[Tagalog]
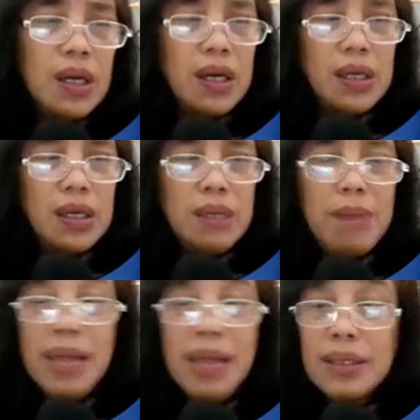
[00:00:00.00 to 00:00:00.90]
ay
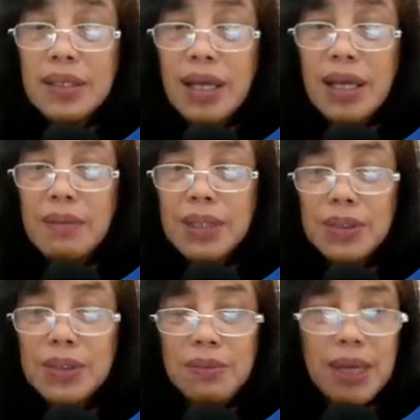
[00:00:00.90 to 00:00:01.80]
matter
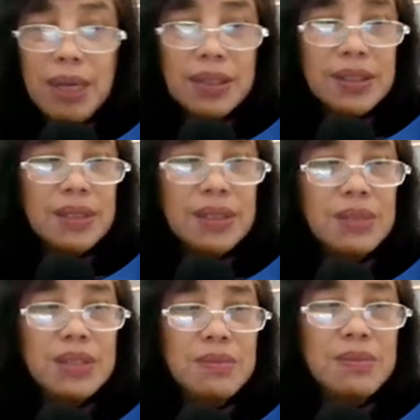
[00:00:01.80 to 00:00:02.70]
lamang no matter. Ibig
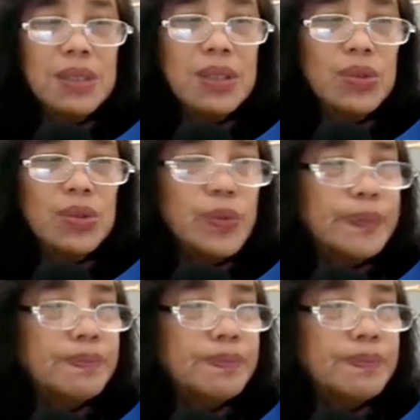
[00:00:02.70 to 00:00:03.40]
sabihin yung